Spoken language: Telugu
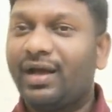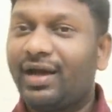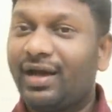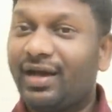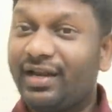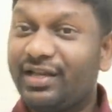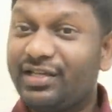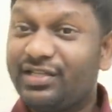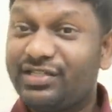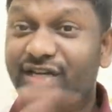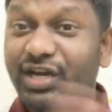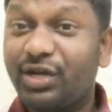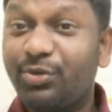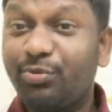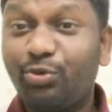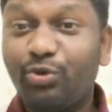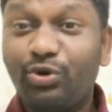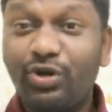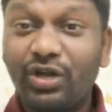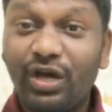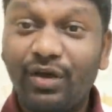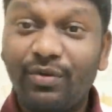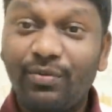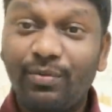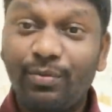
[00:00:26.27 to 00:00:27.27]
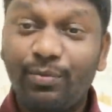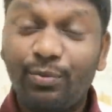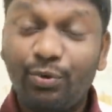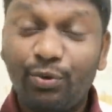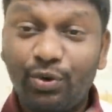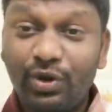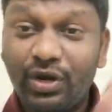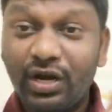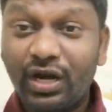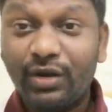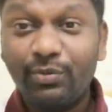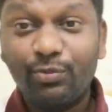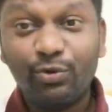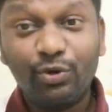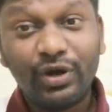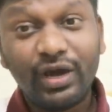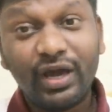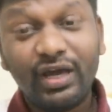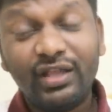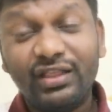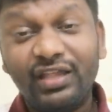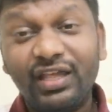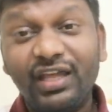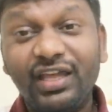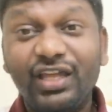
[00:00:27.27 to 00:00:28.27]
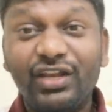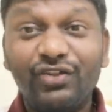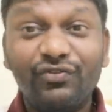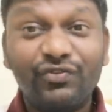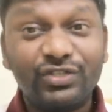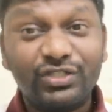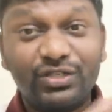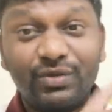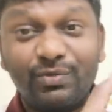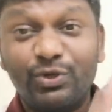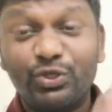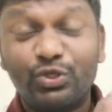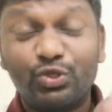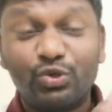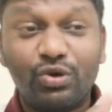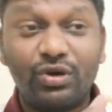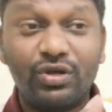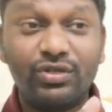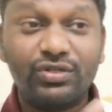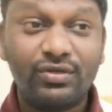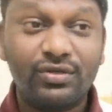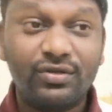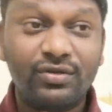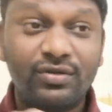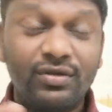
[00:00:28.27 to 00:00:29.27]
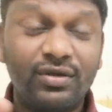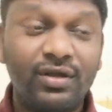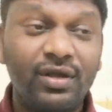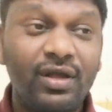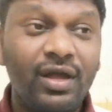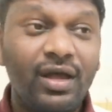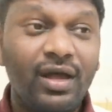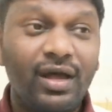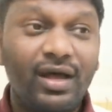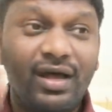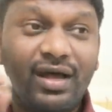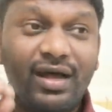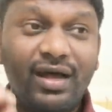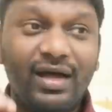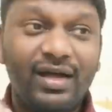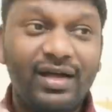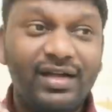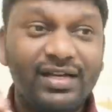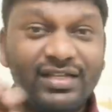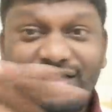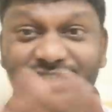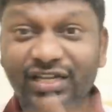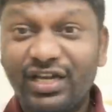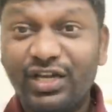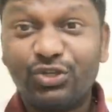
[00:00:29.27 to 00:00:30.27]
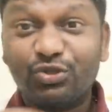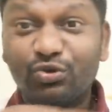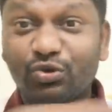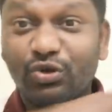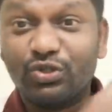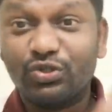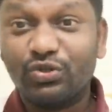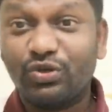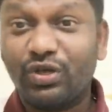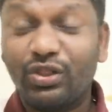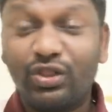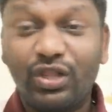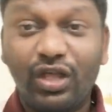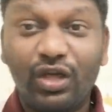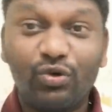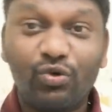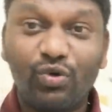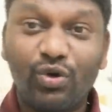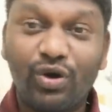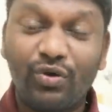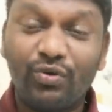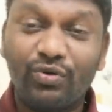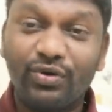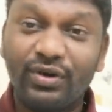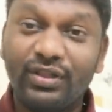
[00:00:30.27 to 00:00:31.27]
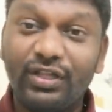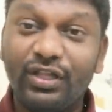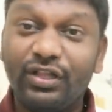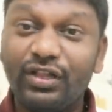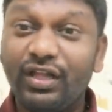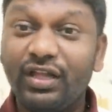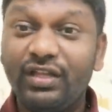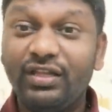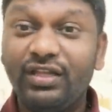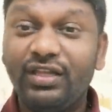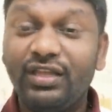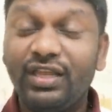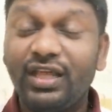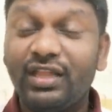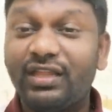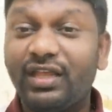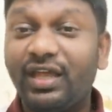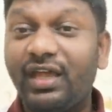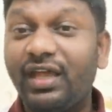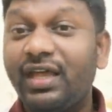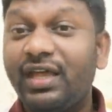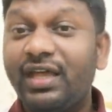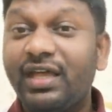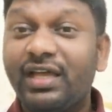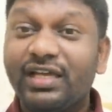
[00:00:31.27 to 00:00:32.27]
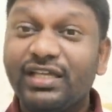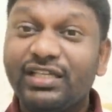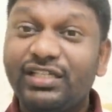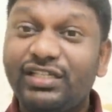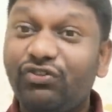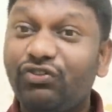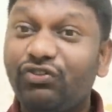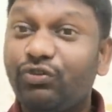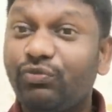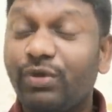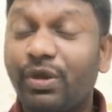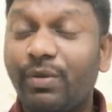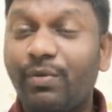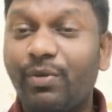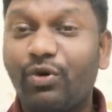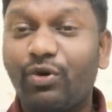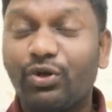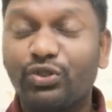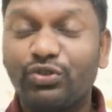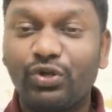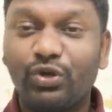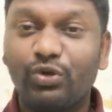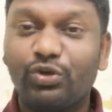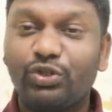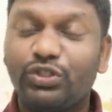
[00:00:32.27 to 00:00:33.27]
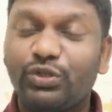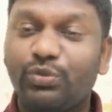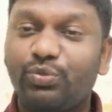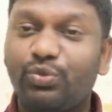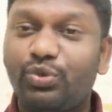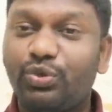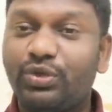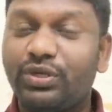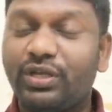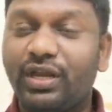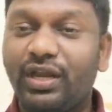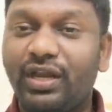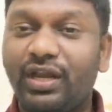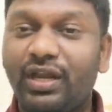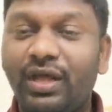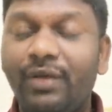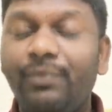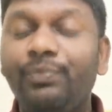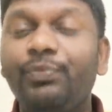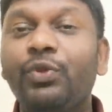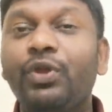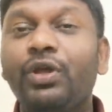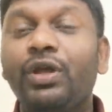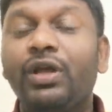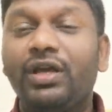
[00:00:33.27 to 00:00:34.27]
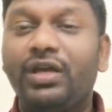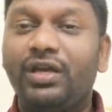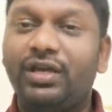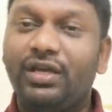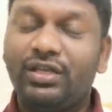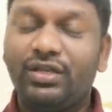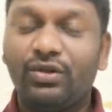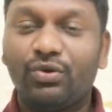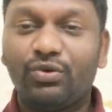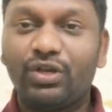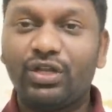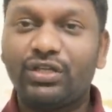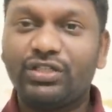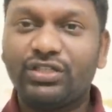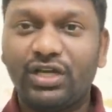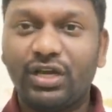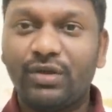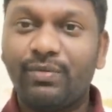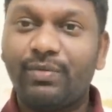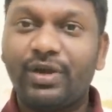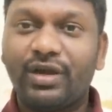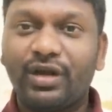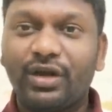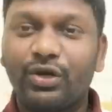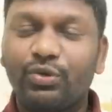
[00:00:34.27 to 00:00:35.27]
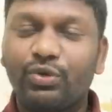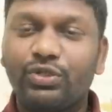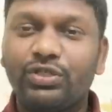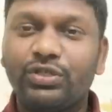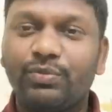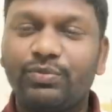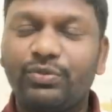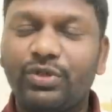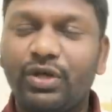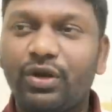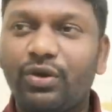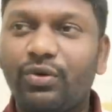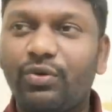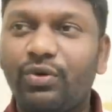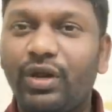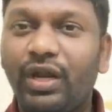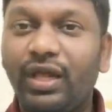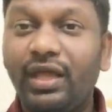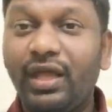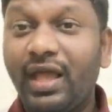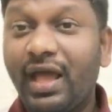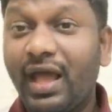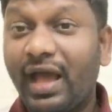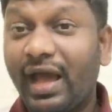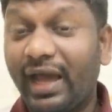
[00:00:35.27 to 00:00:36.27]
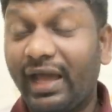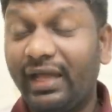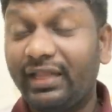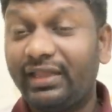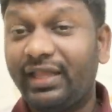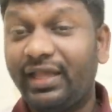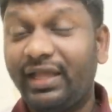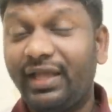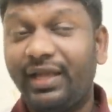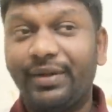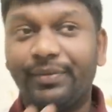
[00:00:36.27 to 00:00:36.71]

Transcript: రిచ్ డాడ్ పూర్ పూర్ బుక్ అయితే ఇన్వెస్ట్మెంట్స్ కోసం షేర్స్ కోసం అందులో ఎక్కువగా ఉంటుంది ఇందులో ఈయనైతే జీవిత బీమా కోసం ఎక్కువ చెప్తుంటారు ఈయన ఈయన కూడా షేర్ మార్కెట్ కొంచెం చెప్తాను అనుకోండి అయితే